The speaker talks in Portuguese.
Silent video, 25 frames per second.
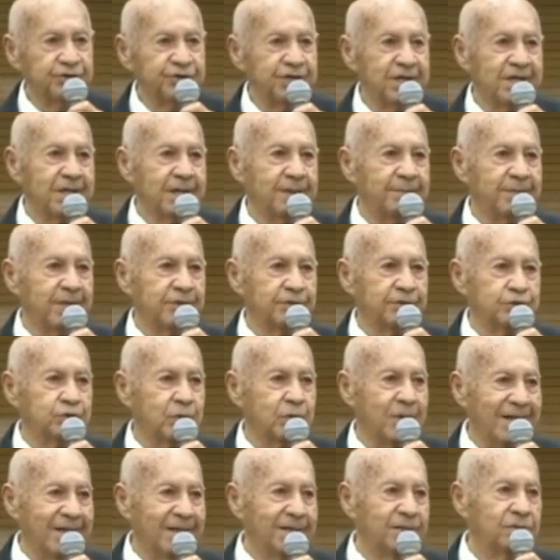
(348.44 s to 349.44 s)
tem
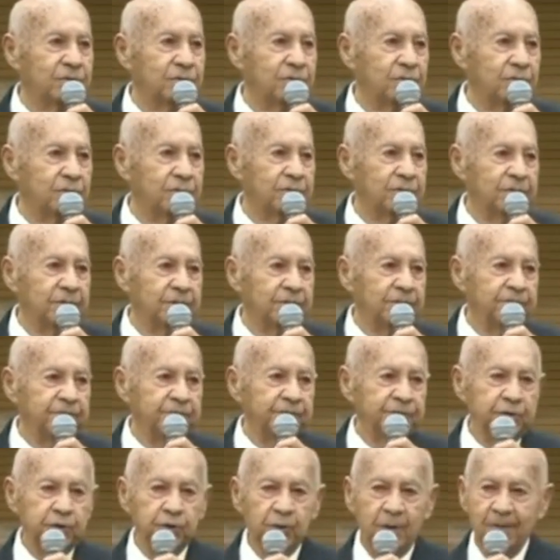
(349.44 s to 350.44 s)
abençoado
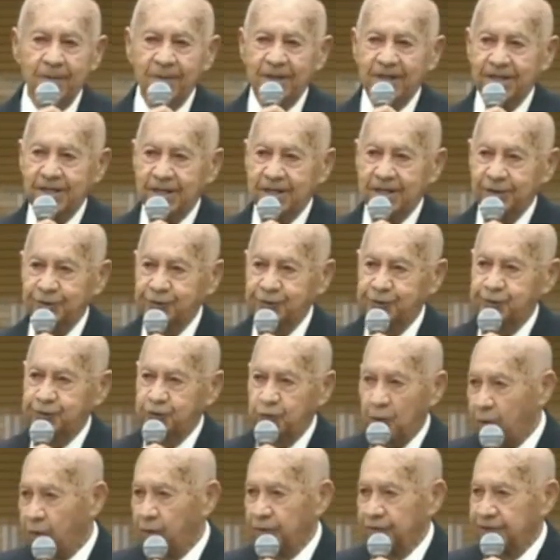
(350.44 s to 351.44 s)
de uma maneira
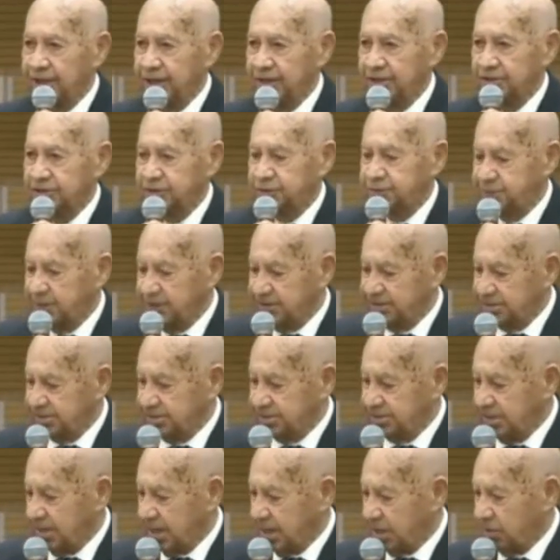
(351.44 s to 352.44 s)
toda
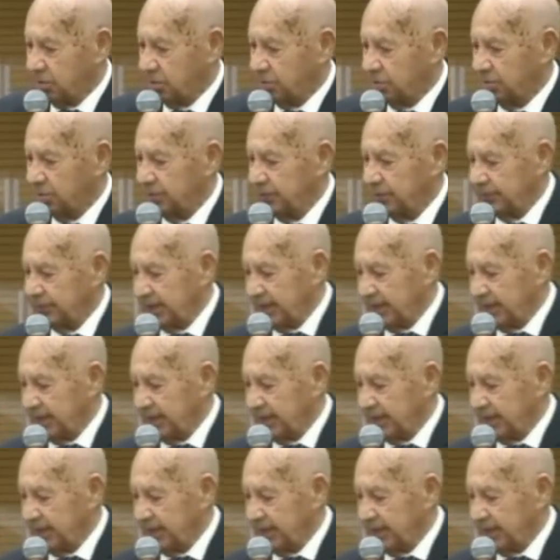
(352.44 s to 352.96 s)
especial